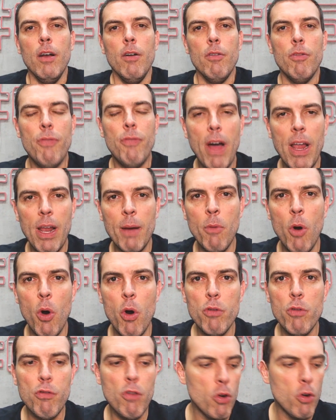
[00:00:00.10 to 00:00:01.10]
Fala
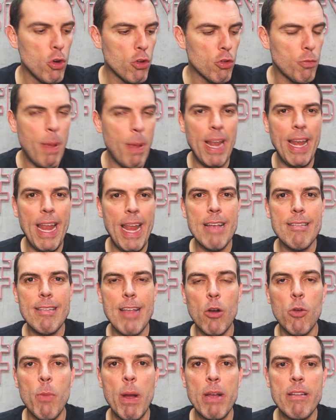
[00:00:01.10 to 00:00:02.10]
monstros,
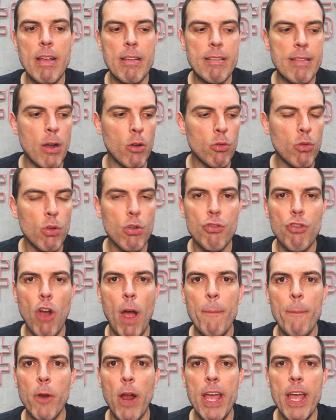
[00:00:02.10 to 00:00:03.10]
beleza? Como é que vocês estão? Tudo
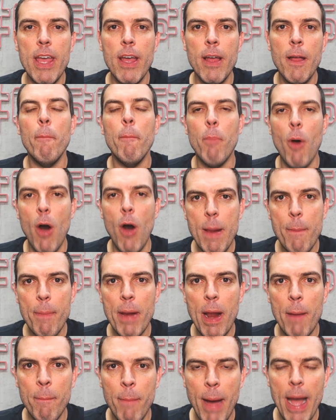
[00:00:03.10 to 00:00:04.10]
jóia por aí? Bora
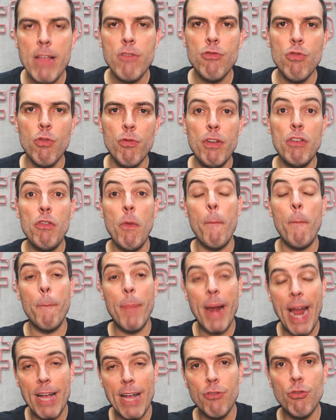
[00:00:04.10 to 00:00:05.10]
para mais um vídeo
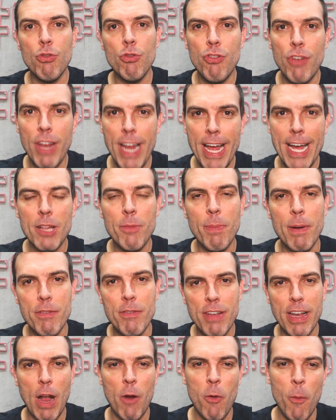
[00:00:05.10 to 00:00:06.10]
prático direto para
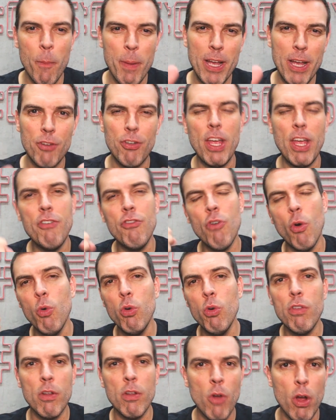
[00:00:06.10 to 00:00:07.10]
você que acompanha a gente,
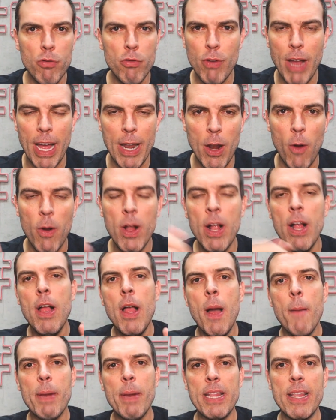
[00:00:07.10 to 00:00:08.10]
usa o nosso canal
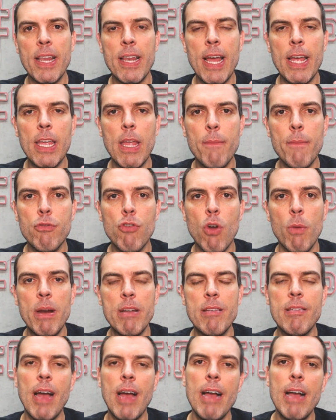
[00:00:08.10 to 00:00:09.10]
para treinar equipes
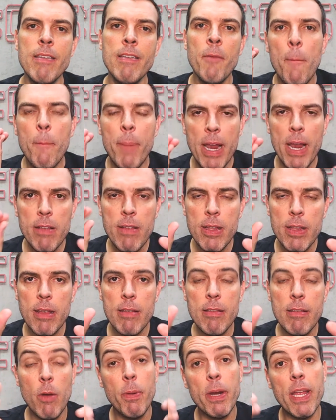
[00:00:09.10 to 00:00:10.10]
comerciais. Presta
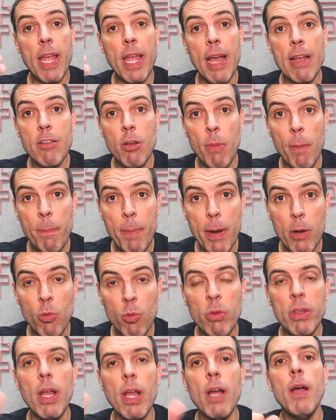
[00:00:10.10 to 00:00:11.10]
atenção porque essa é uma
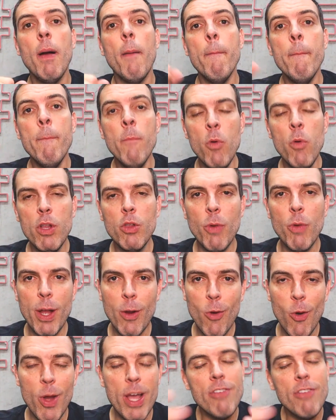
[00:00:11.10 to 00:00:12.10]
pergunta muito
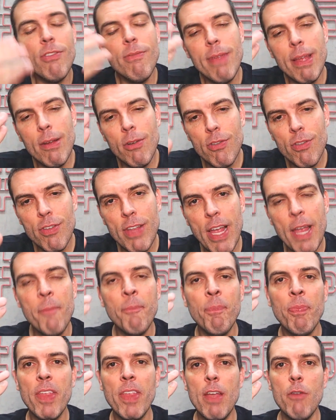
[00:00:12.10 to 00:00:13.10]
recorrente e eu sei
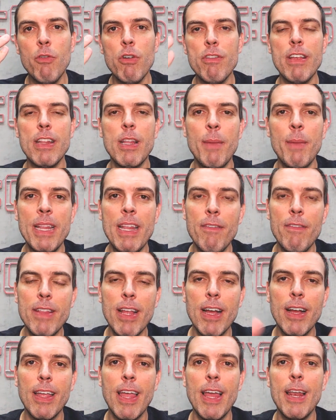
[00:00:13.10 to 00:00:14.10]
que você também deve
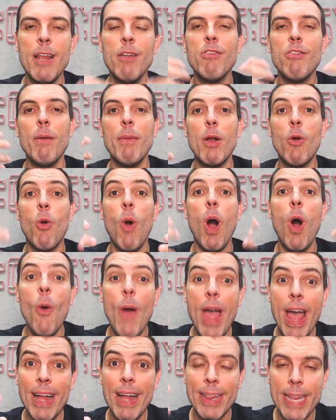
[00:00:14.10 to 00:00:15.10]
estar tá querendo saber. Qual
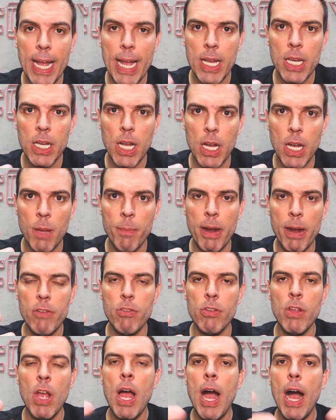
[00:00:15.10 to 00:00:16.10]
é a técnica que
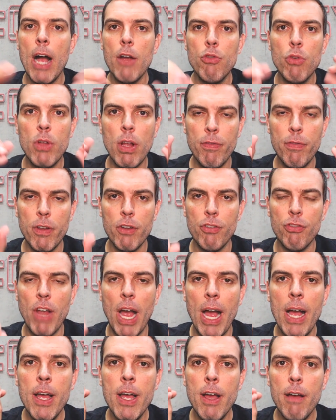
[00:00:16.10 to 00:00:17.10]
mais ajuda a
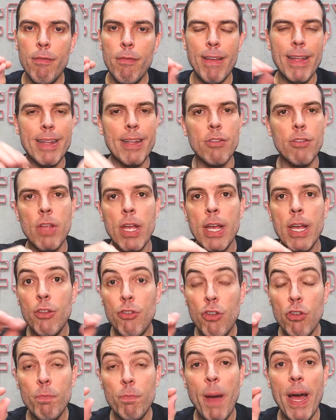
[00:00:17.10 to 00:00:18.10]
fechar vendas?
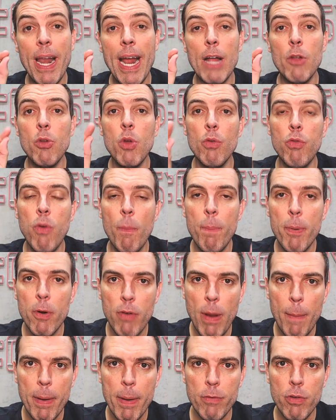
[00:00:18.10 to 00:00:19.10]
Disparado e eu vou
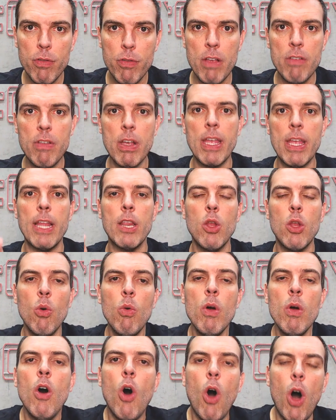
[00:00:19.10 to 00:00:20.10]
provar para vocês aqui. Então,
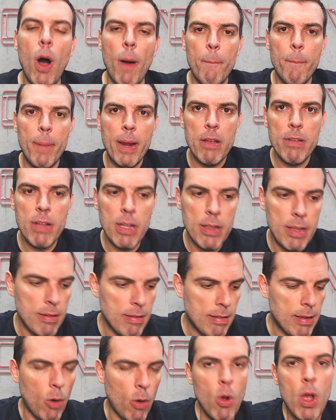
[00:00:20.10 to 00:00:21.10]
ó, presta
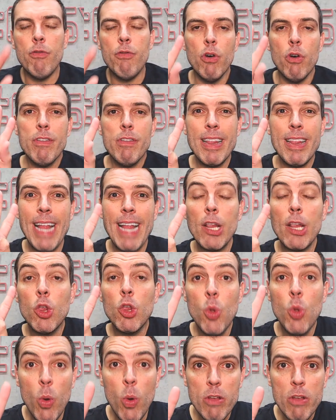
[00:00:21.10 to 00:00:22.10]
atenção. Vou citar
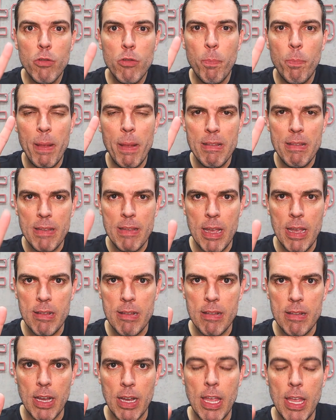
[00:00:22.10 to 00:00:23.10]
duas
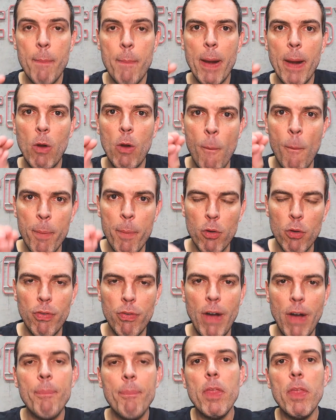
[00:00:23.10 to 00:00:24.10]
pesquisas aqui para
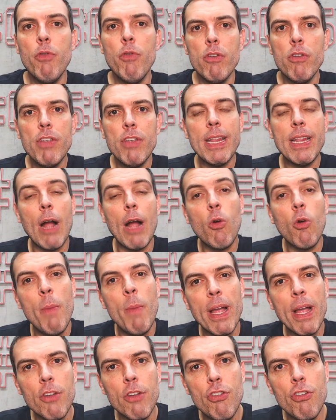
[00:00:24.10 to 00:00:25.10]
comprovar e vou citar como
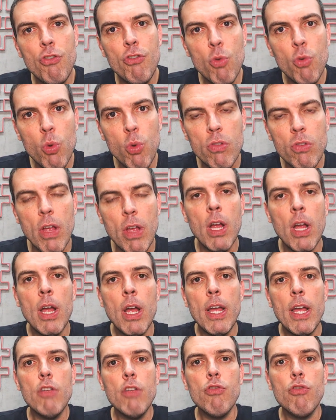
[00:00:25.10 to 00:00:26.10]
é que a gente usa
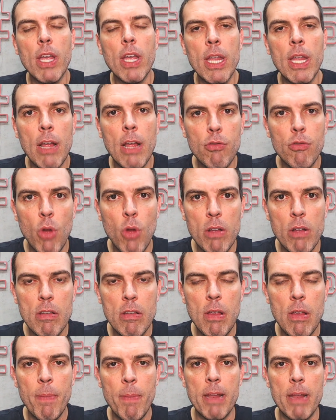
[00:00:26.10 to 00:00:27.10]
isso aqui nas
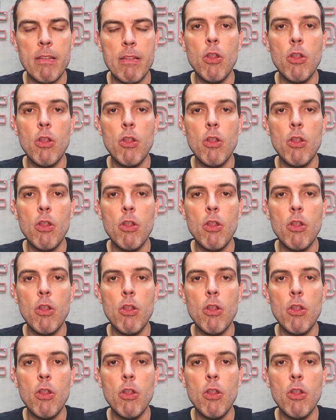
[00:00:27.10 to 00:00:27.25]
nossas empresas.